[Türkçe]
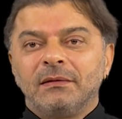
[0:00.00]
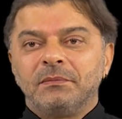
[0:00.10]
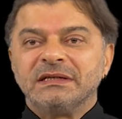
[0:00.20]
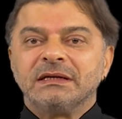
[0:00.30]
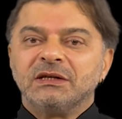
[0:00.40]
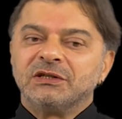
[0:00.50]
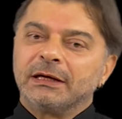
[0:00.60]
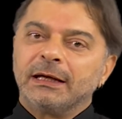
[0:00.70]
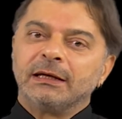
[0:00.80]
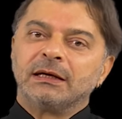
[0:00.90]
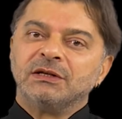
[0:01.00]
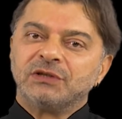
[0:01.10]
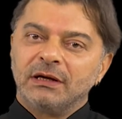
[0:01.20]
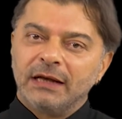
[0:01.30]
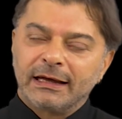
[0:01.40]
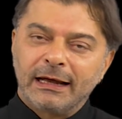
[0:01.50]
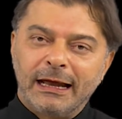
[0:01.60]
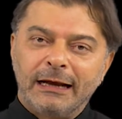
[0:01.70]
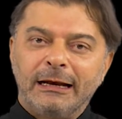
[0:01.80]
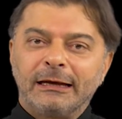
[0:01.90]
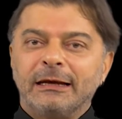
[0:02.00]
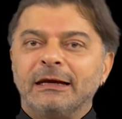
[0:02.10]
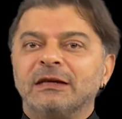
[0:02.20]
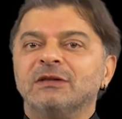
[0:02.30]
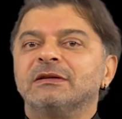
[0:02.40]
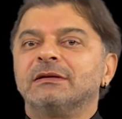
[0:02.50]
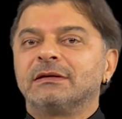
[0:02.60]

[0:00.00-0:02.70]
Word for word: bizi işte gerekince lekelerle, gerekince,